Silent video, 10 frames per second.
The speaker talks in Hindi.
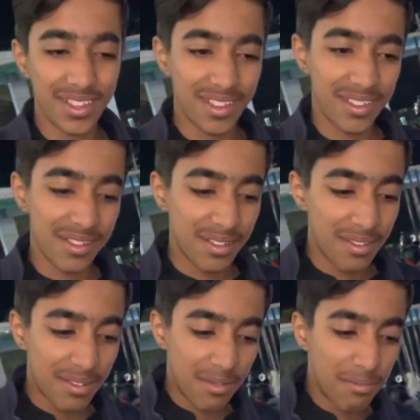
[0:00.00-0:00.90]
क्या क्या
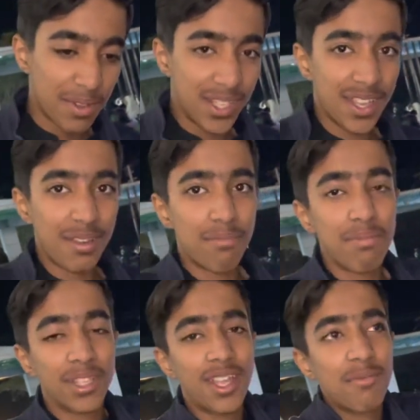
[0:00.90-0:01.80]
क्या आपको था
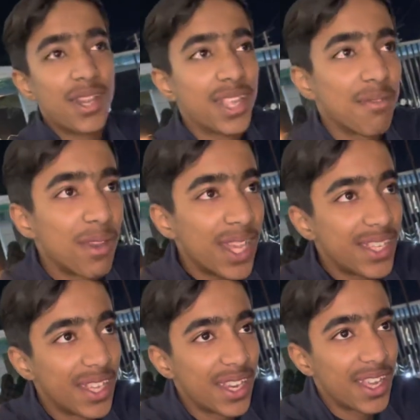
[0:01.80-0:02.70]
पत्थर में के बाइक
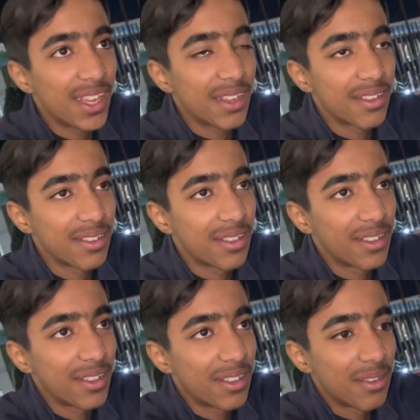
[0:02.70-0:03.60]
से गिर गया
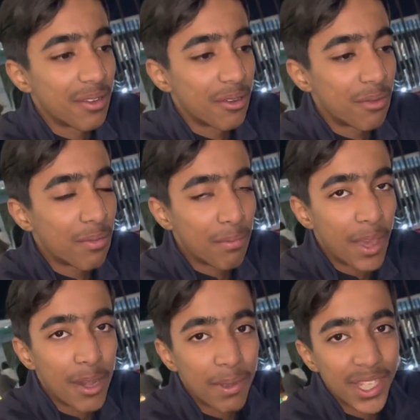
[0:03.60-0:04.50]
और
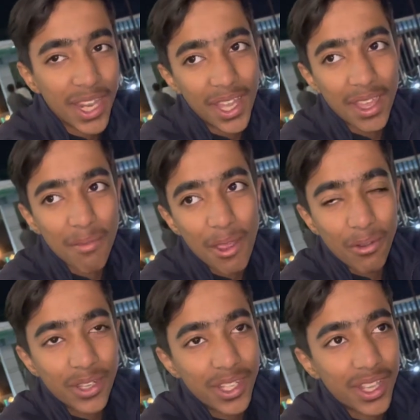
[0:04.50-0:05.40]
पैर फंसा रह गया मैं
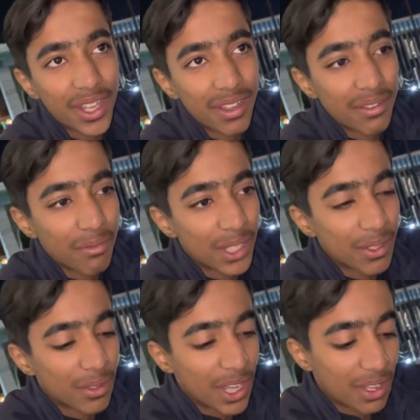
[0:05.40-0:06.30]
उठ नहीं सका
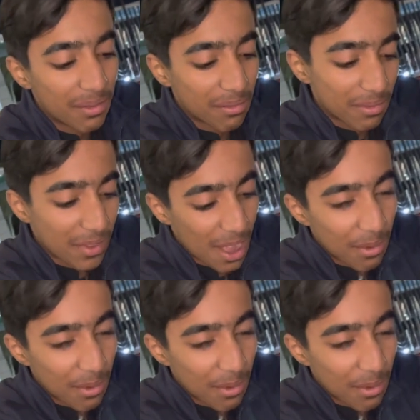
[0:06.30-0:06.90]
बस उधर ही काम